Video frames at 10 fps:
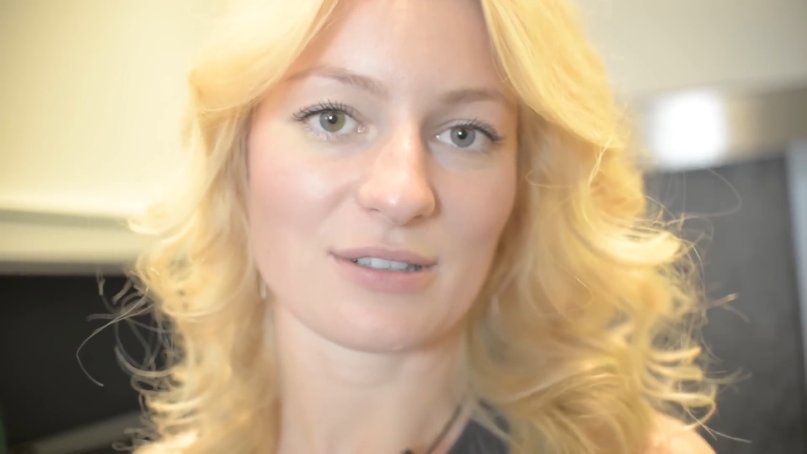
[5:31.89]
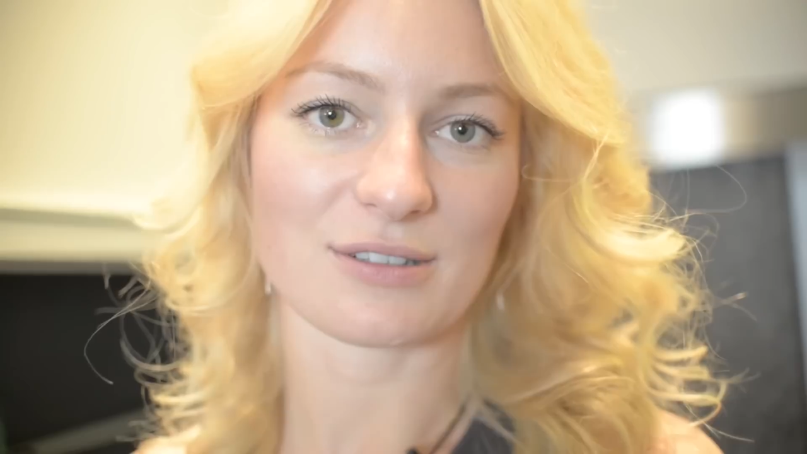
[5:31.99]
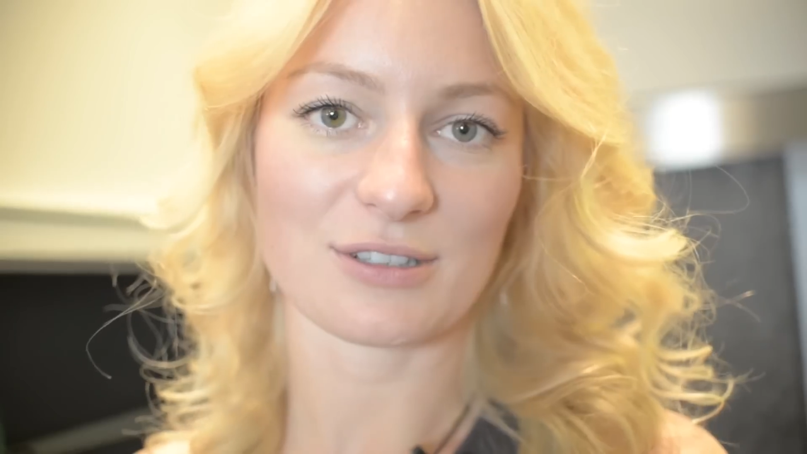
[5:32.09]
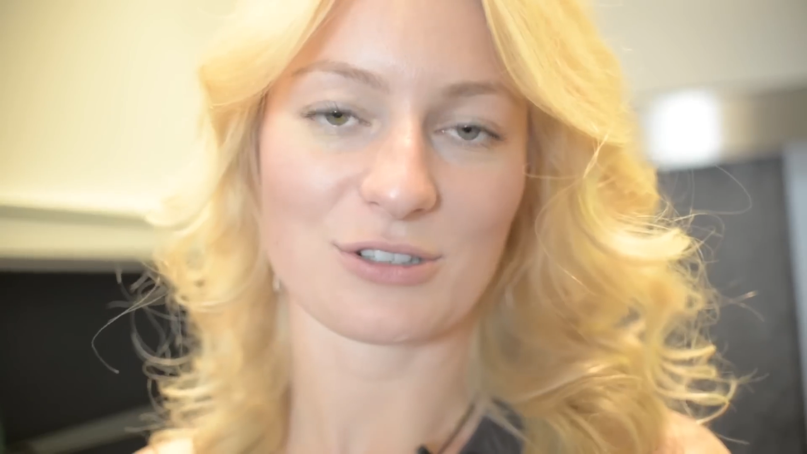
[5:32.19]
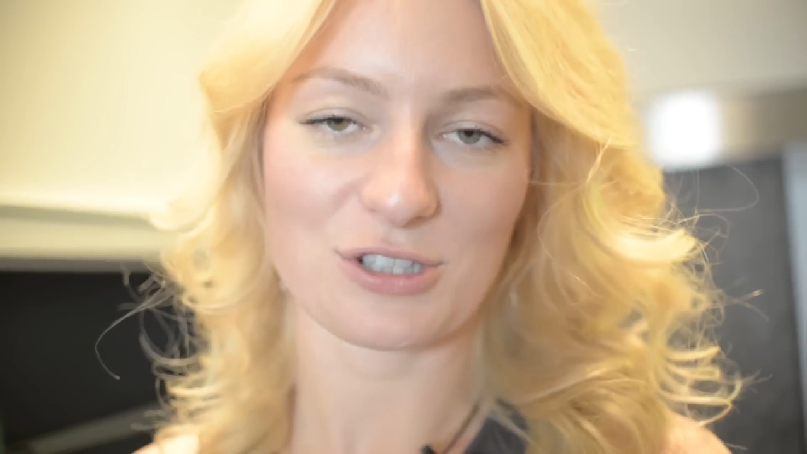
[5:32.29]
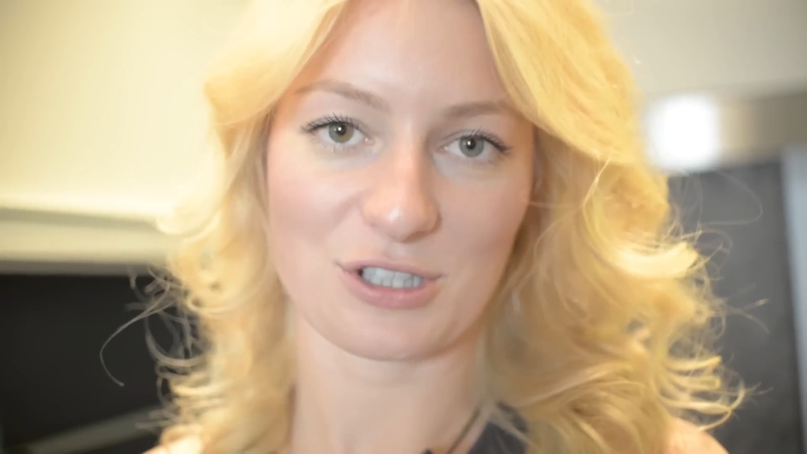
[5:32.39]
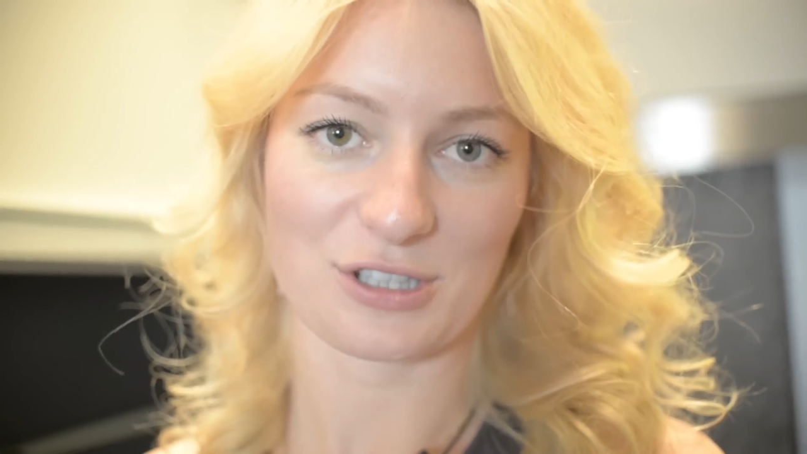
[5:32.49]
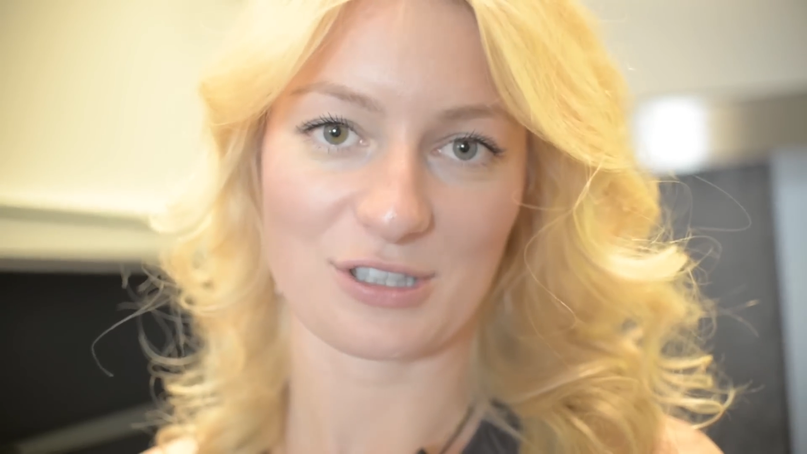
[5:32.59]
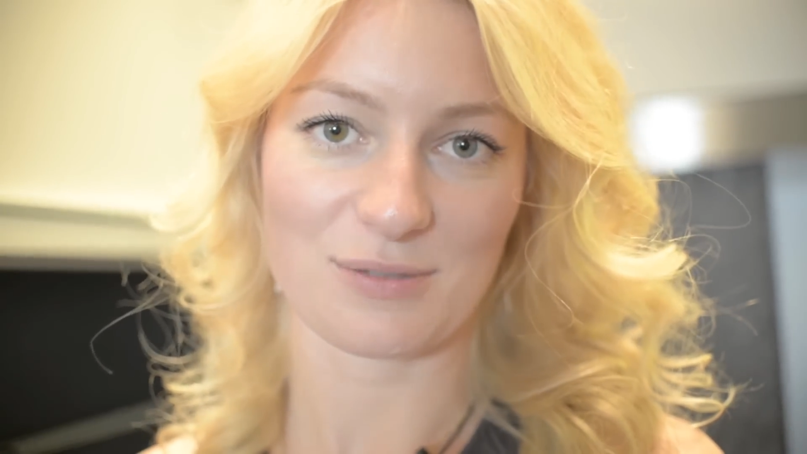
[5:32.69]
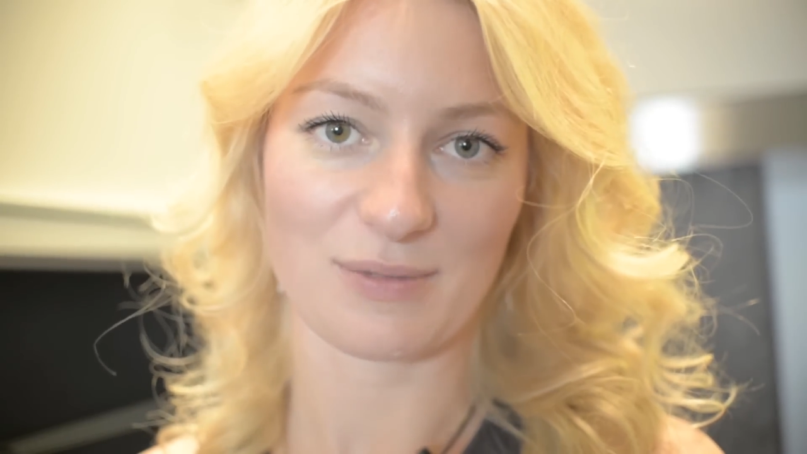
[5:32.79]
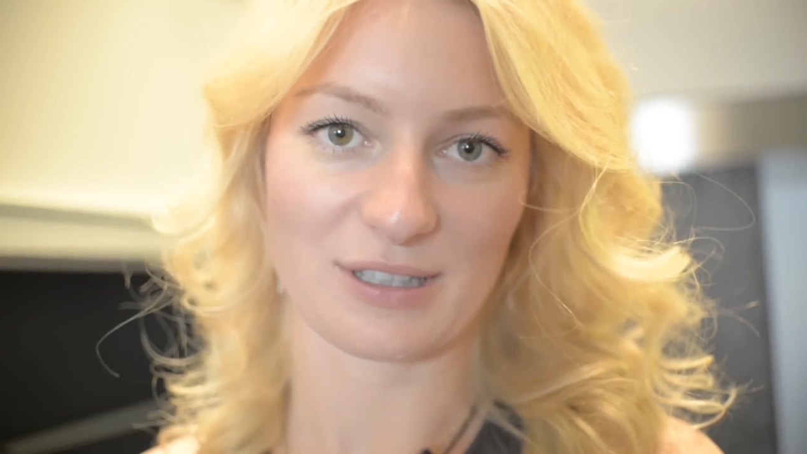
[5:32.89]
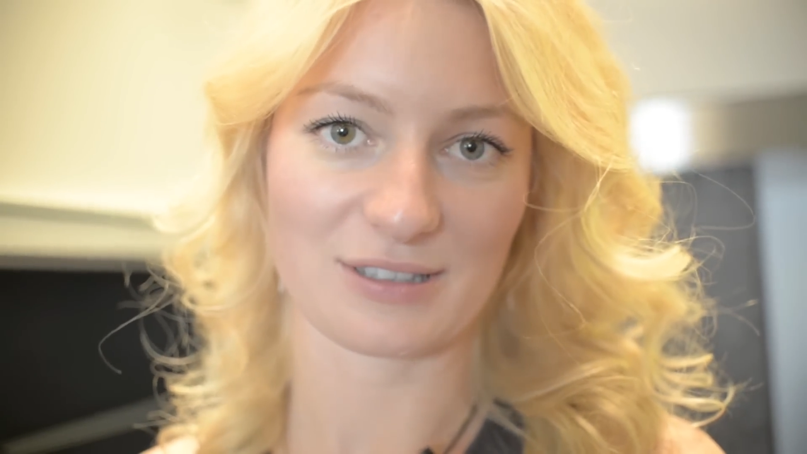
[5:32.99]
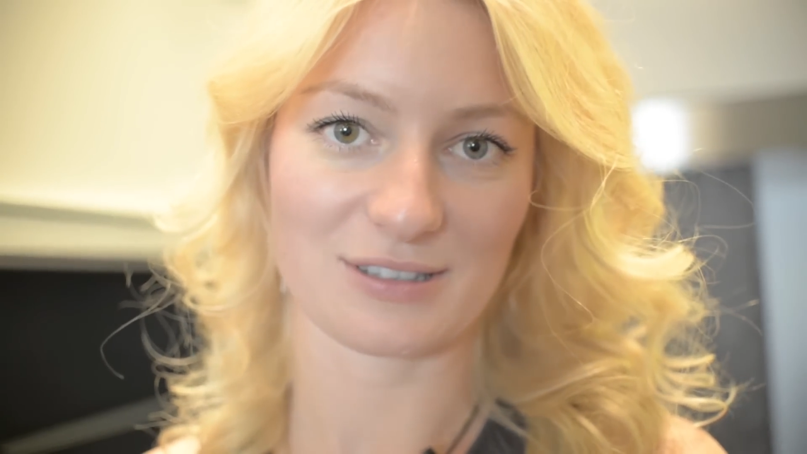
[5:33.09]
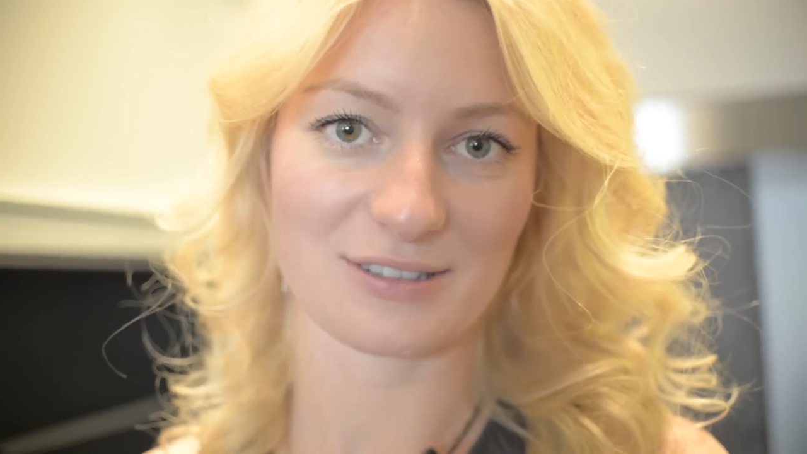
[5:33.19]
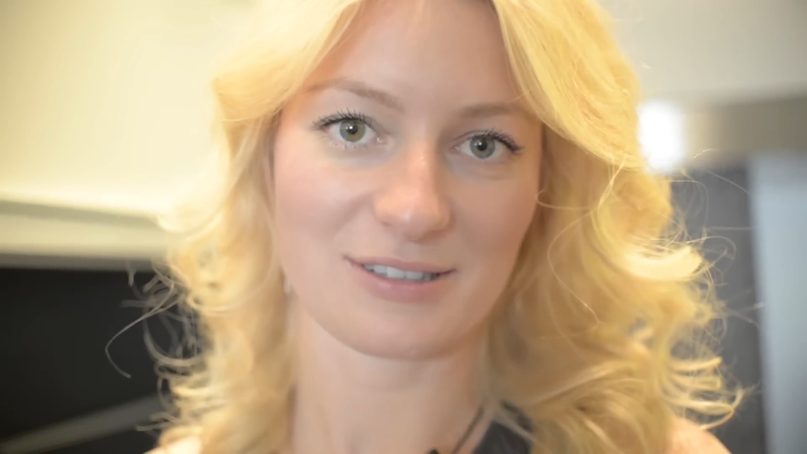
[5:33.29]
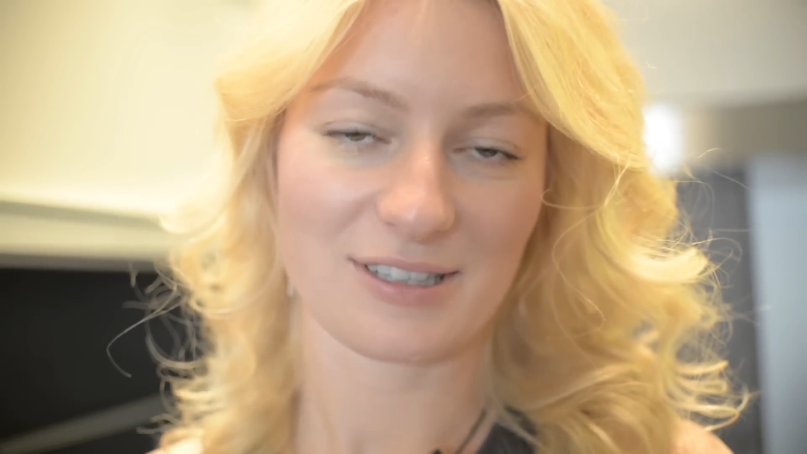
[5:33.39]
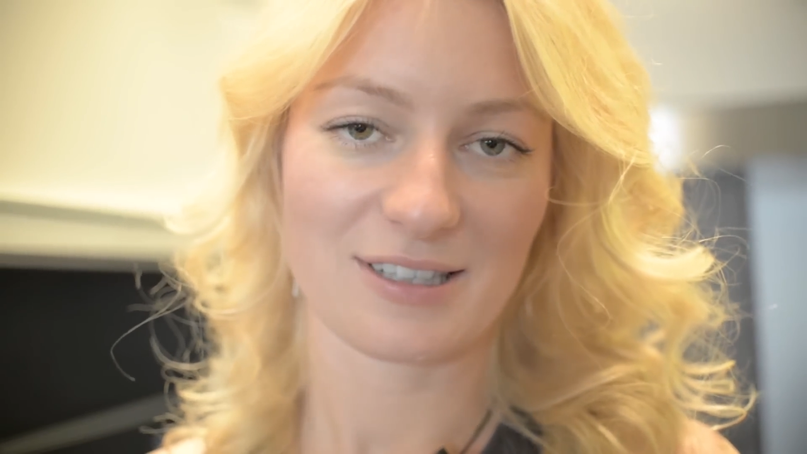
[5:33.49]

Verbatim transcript: inny troszeczkę smak i